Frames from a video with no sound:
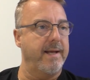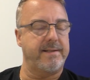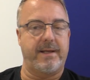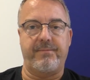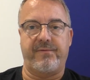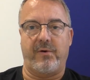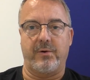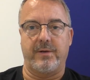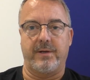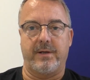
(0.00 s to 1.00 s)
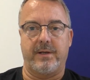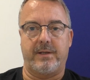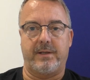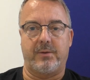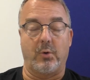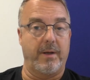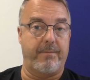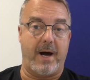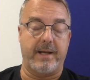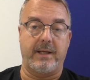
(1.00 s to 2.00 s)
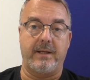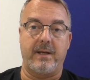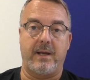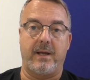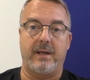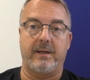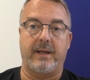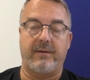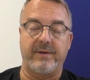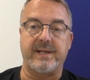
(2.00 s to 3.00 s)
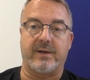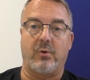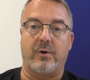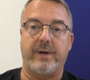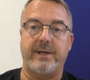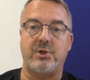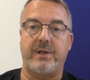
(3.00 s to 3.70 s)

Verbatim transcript: Es gibt von Dolly Bardin äh, eine gewisse Core-Range,